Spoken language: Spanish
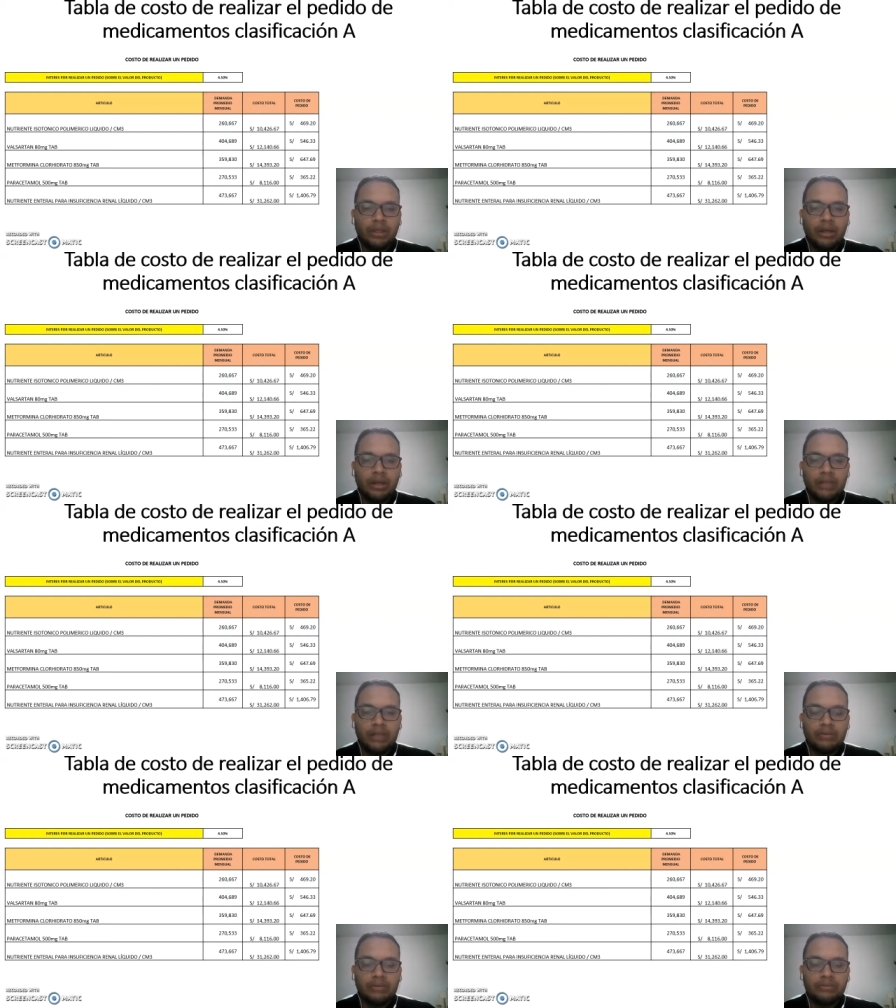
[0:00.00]
A
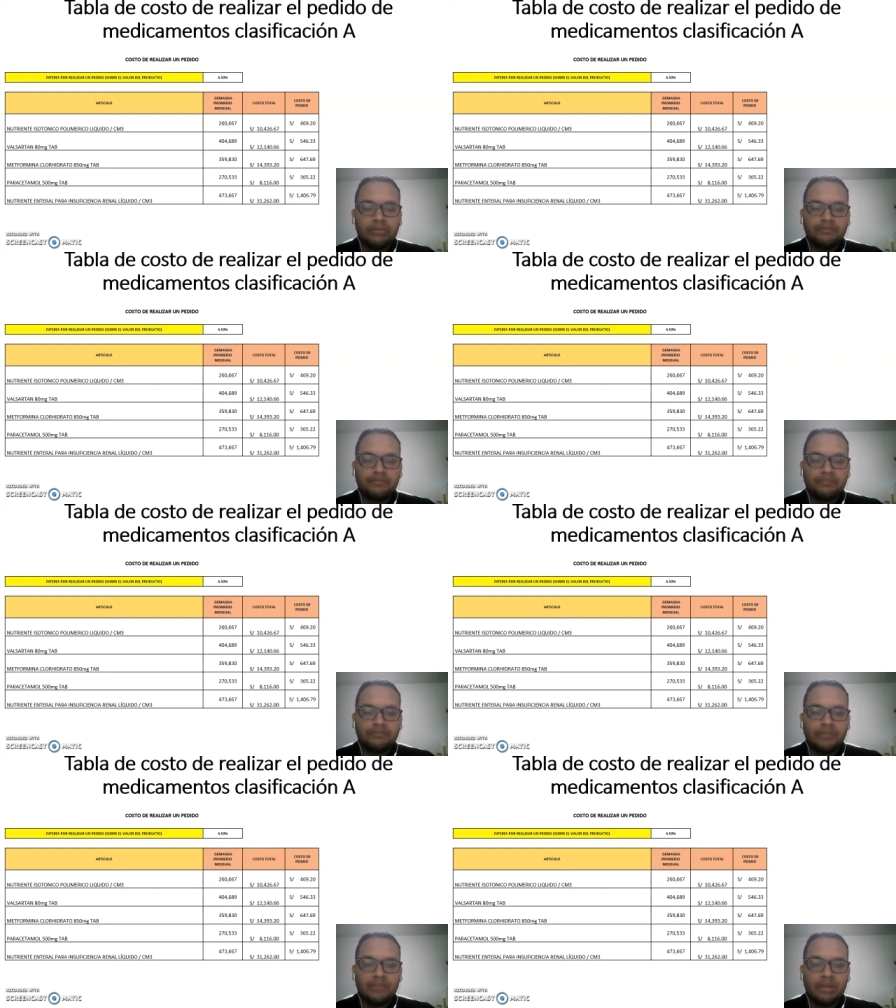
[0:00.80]
eso
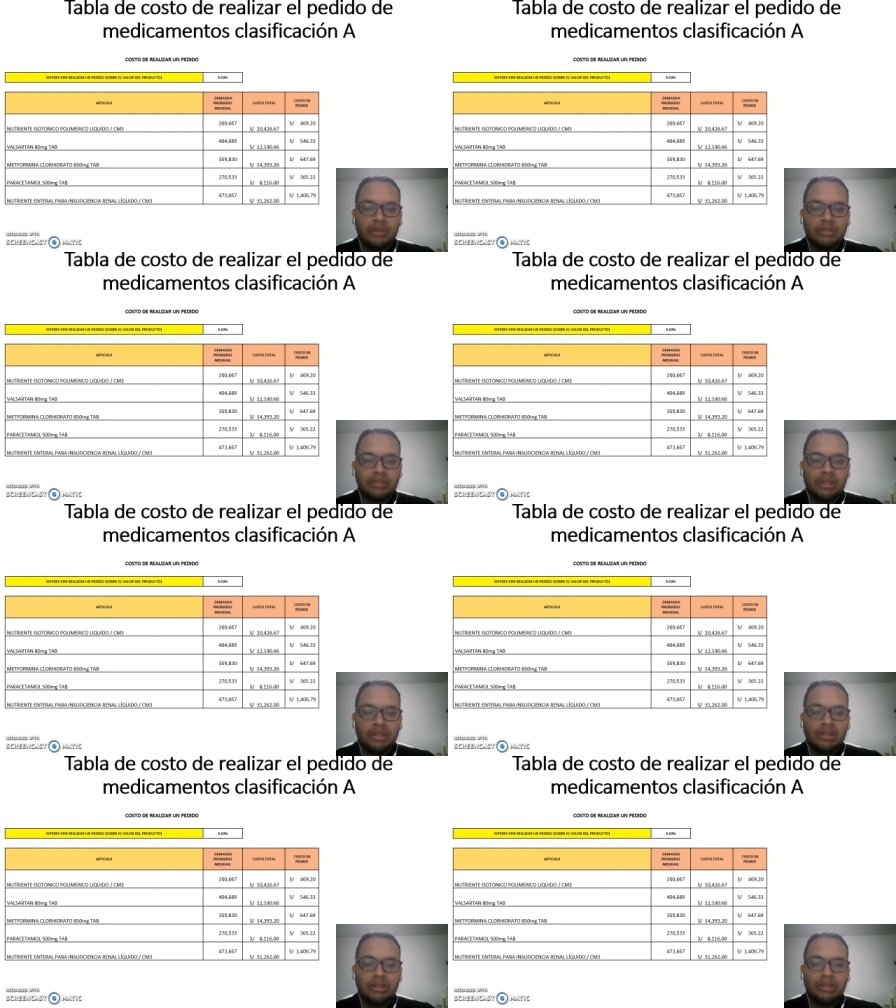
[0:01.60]
se
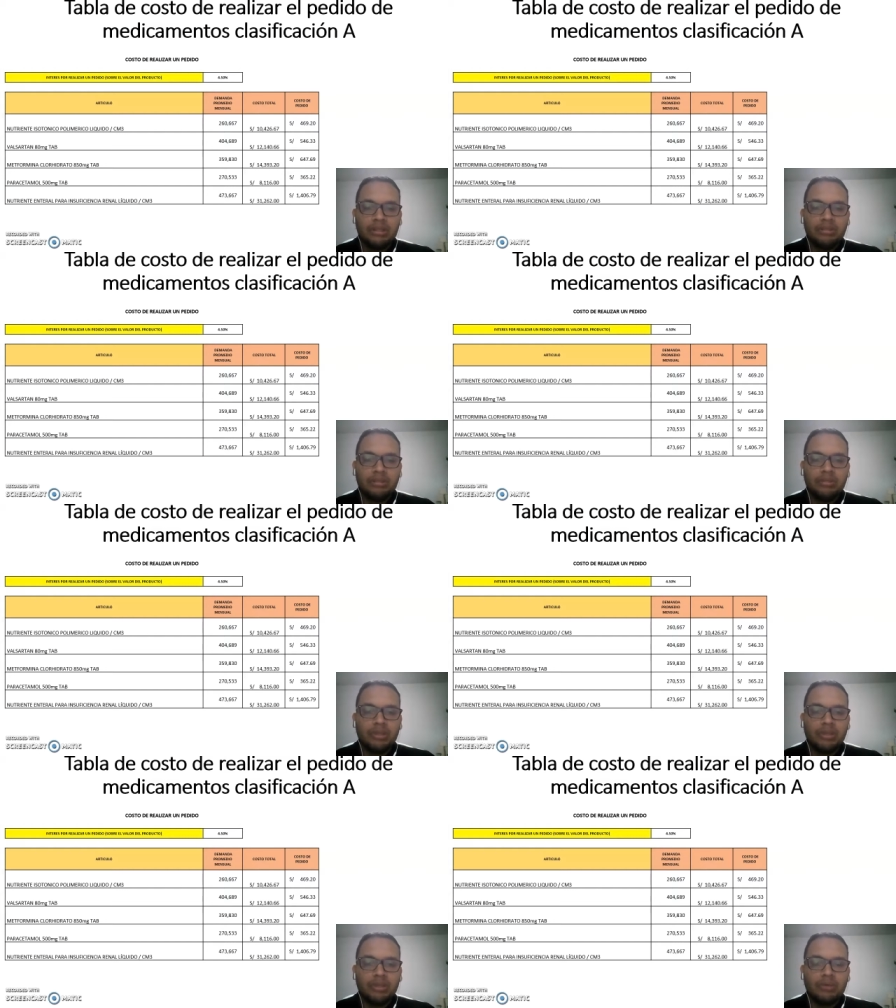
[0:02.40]
le este,
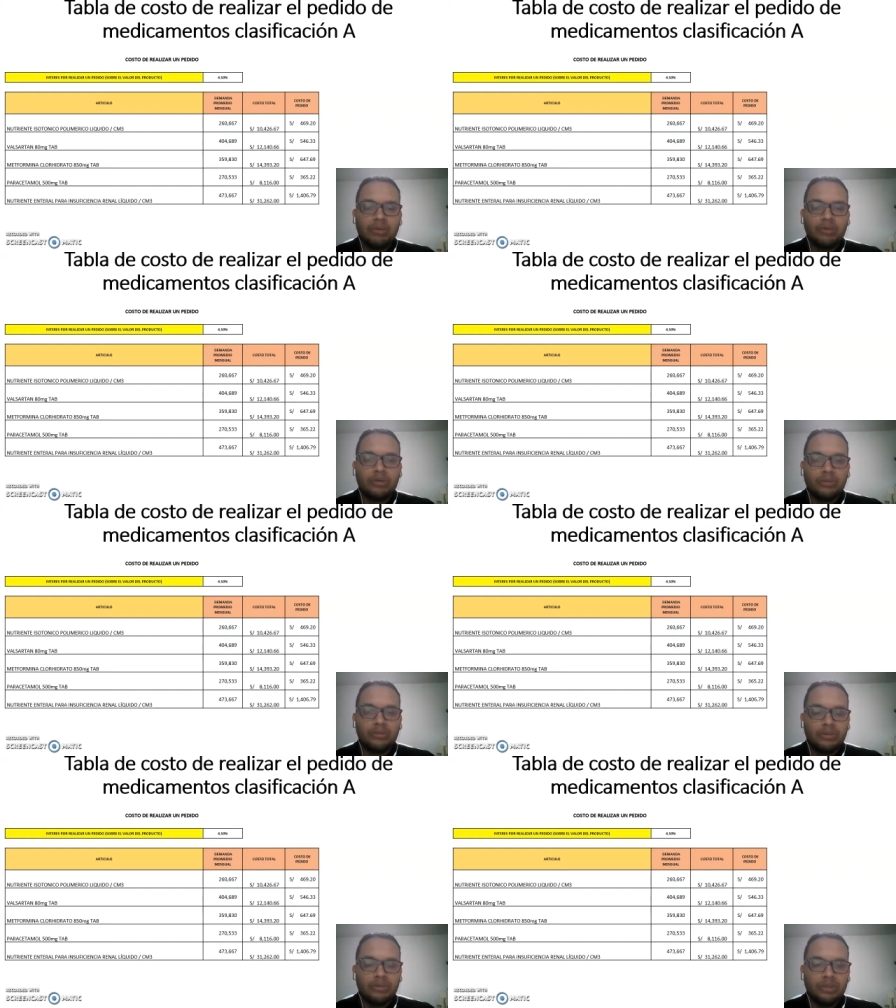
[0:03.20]
multiplica el
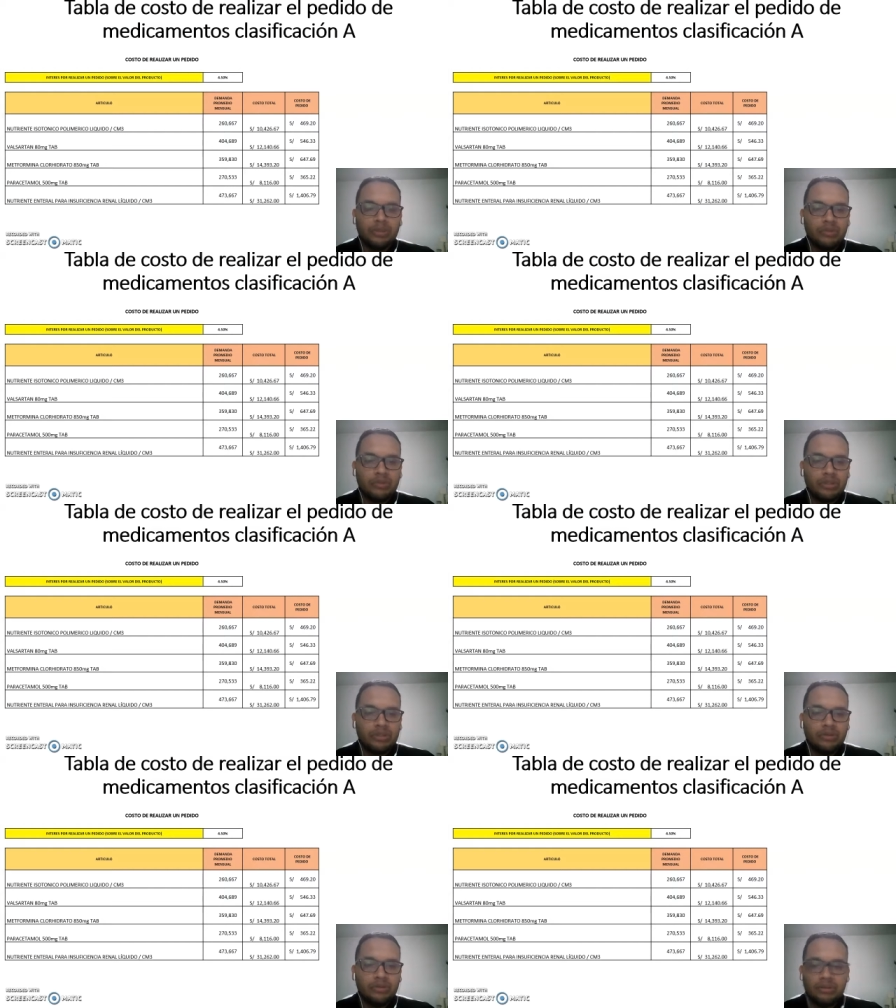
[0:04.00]

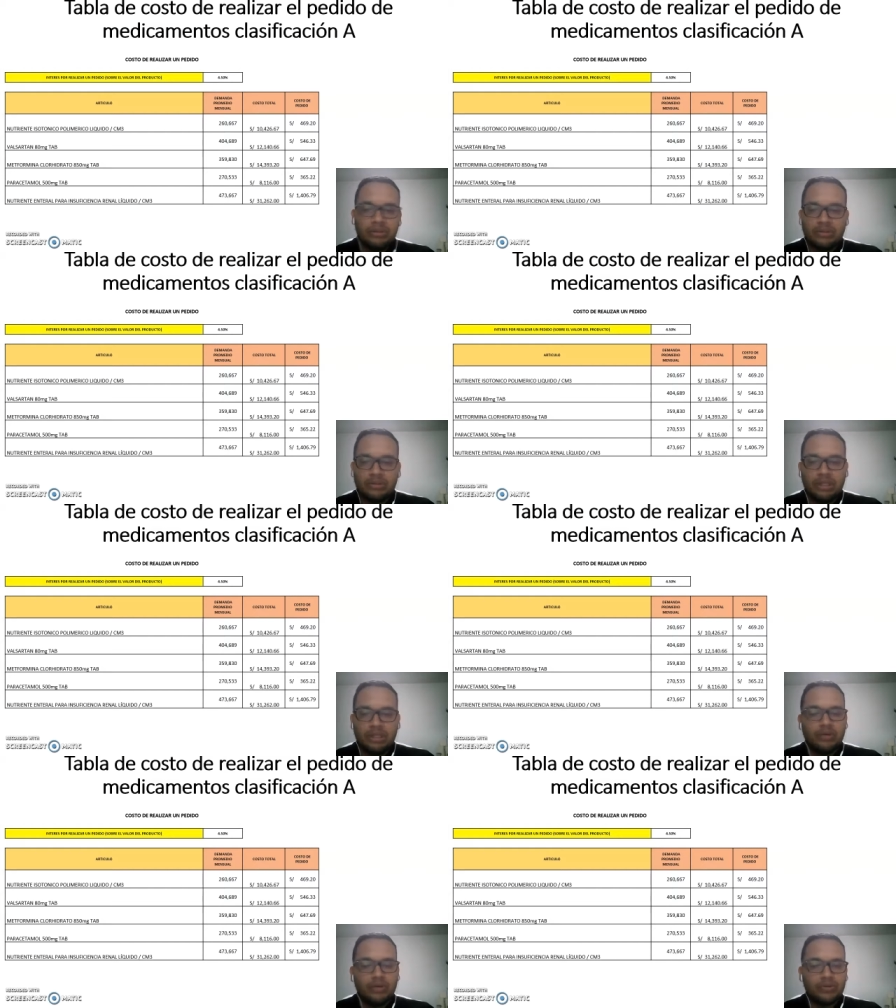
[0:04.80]
4.50% y nos sale el
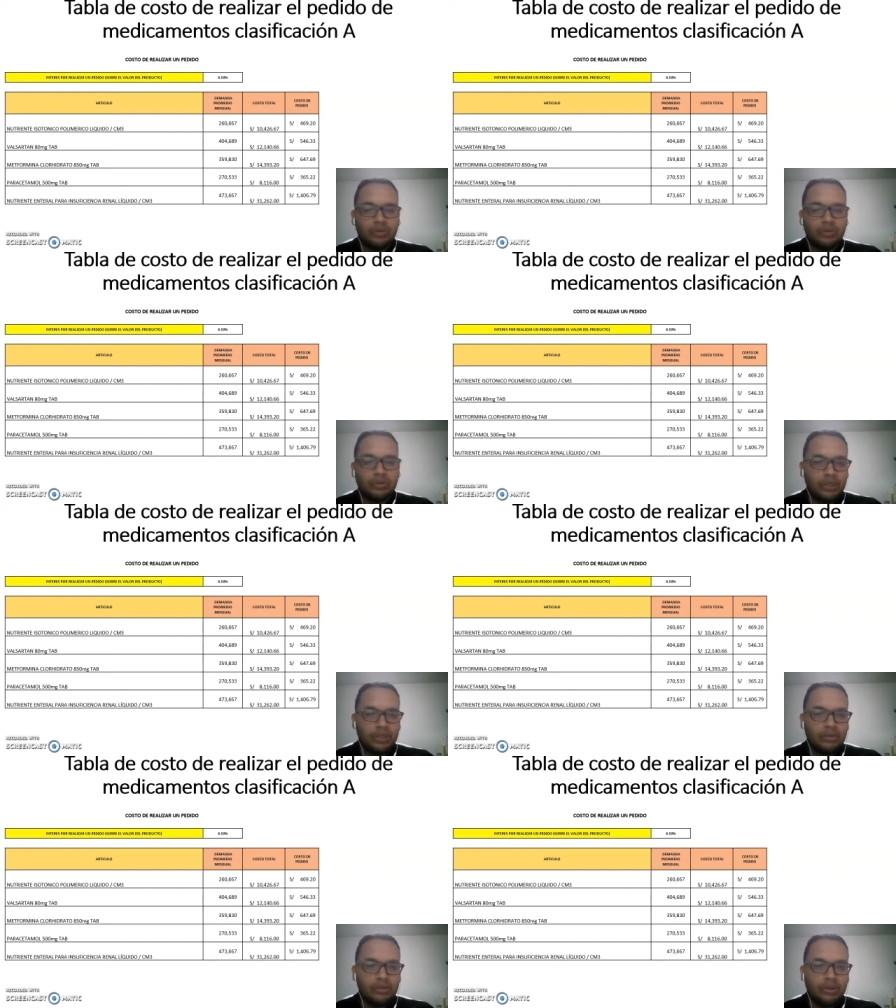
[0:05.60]
costo de pedido,